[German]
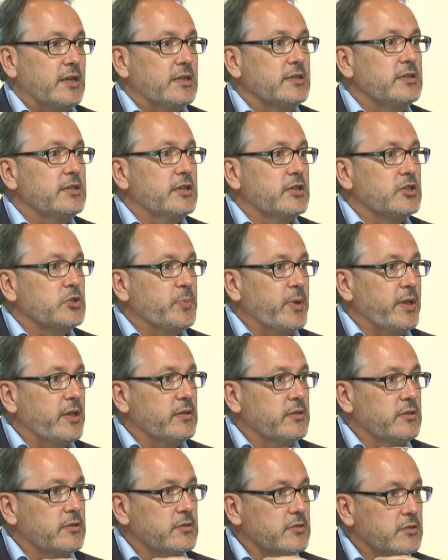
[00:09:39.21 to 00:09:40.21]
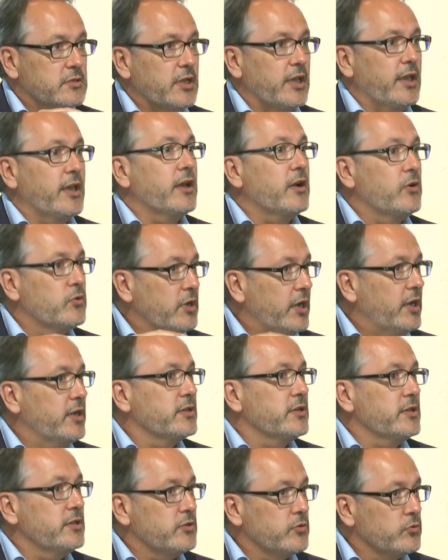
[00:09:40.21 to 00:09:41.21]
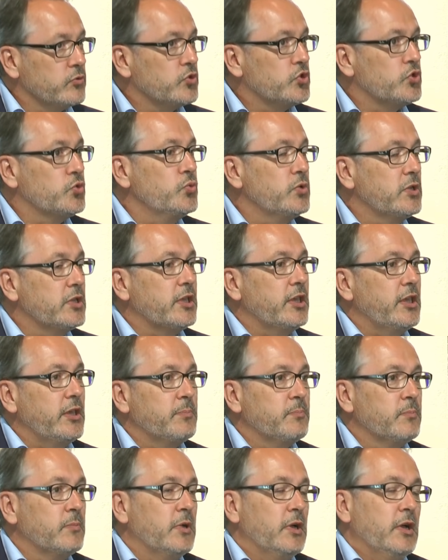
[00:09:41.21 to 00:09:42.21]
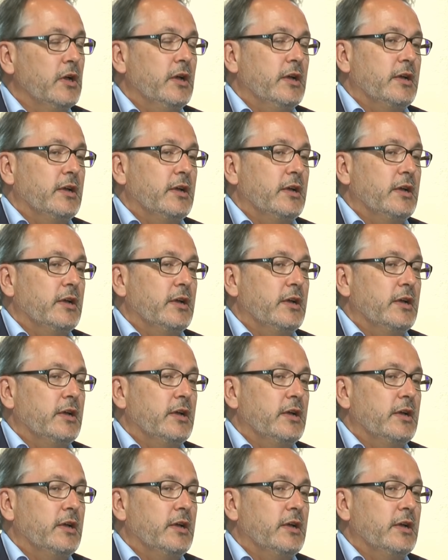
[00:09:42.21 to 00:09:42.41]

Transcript: an die entsprechenden Träger und Einrichtungen Schule geben.